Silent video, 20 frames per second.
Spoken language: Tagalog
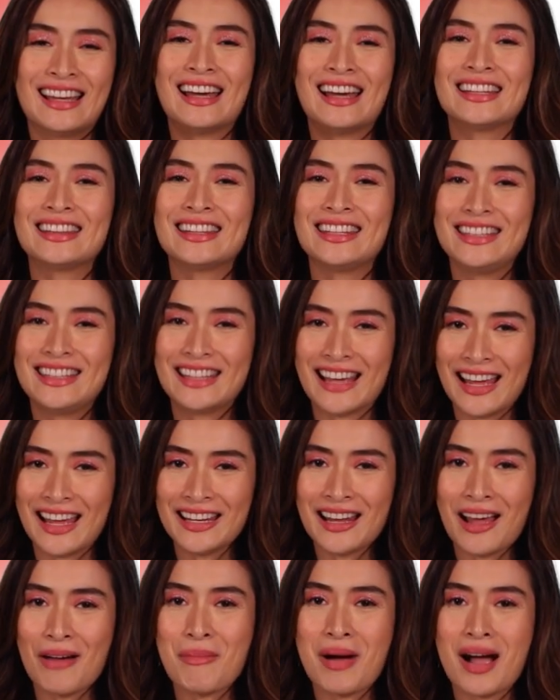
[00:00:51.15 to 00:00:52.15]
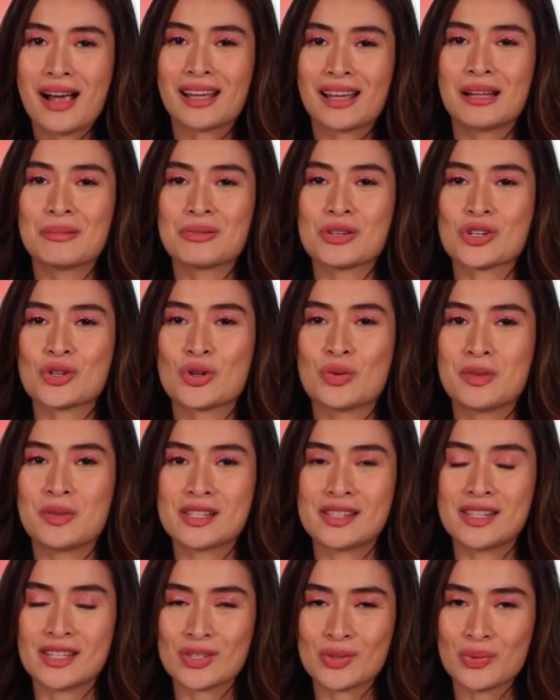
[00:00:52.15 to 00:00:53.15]
At yan ang mga ganap sa
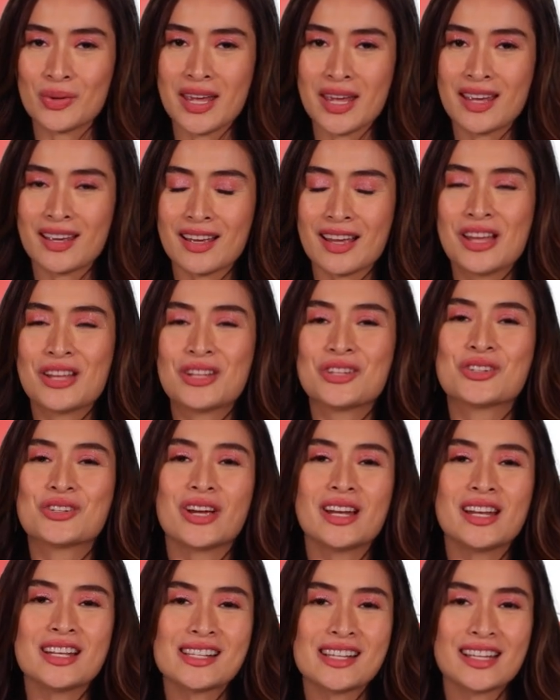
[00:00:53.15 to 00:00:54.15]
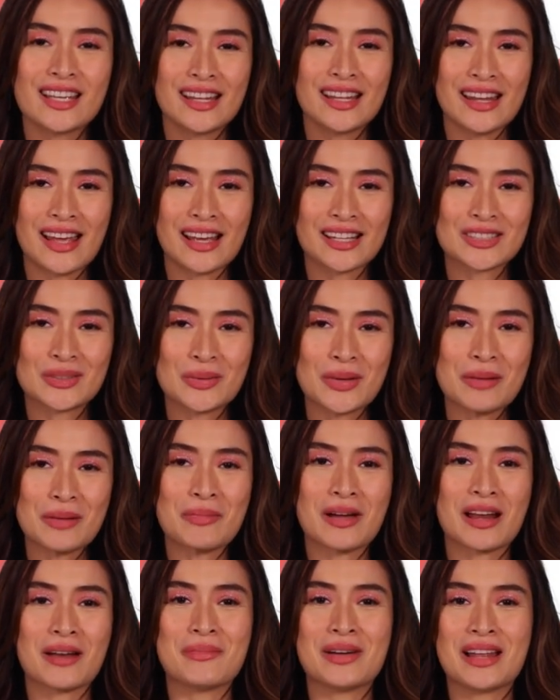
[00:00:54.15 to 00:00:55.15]
showbiz this week. Join us again next week
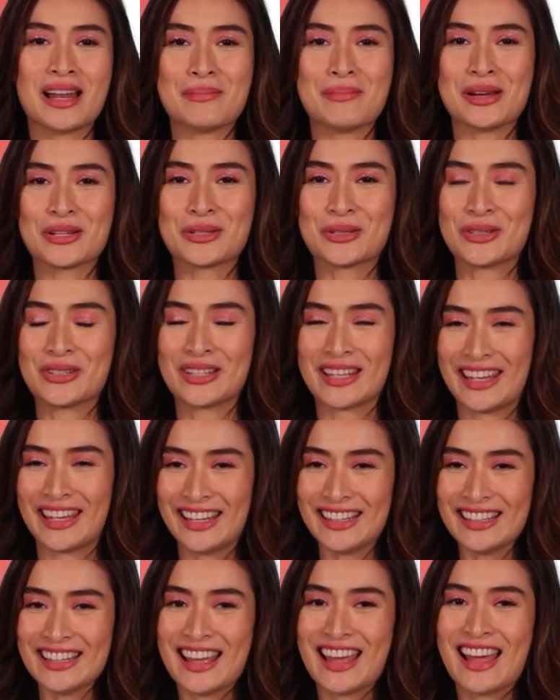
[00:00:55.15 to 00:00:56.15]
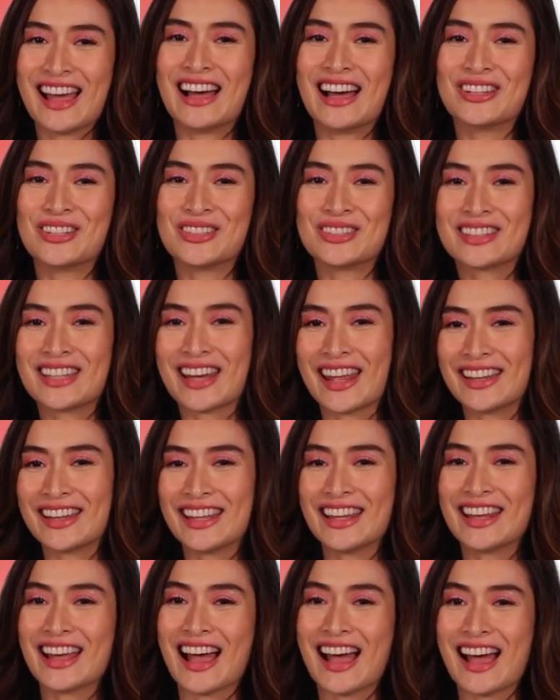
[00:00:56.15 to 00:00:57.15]
para malaman ko ng in, anong
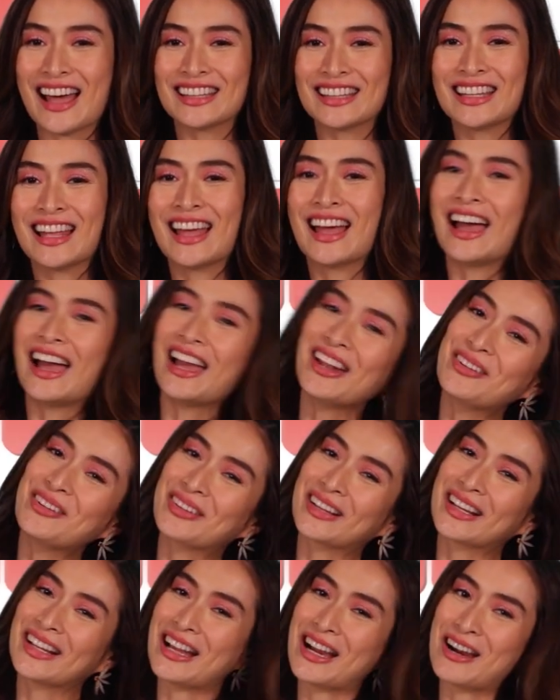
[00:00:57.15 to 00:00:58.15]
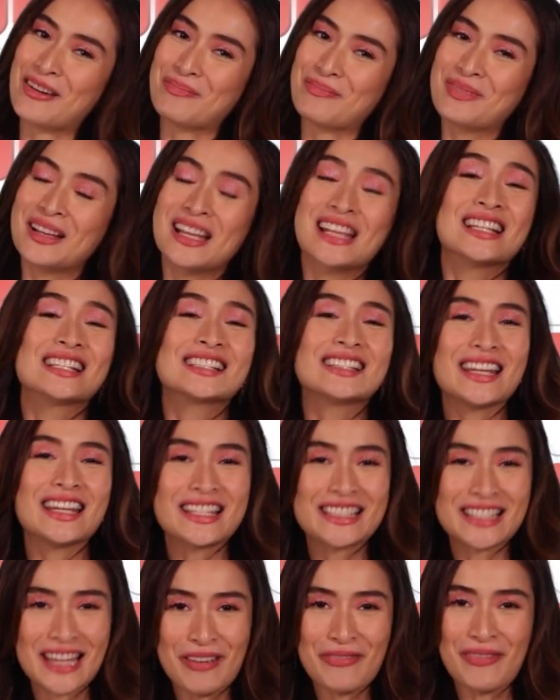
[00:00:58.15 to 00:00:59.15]
trending at anong ganap.
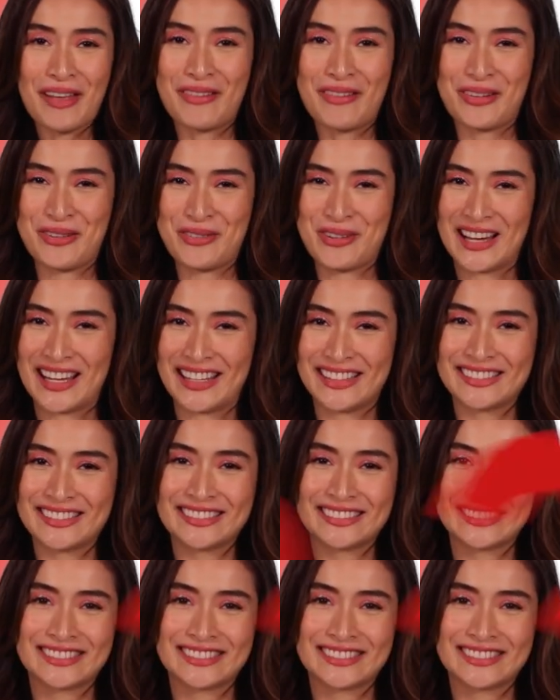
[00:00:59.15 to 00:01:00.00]
Stay safe everyone!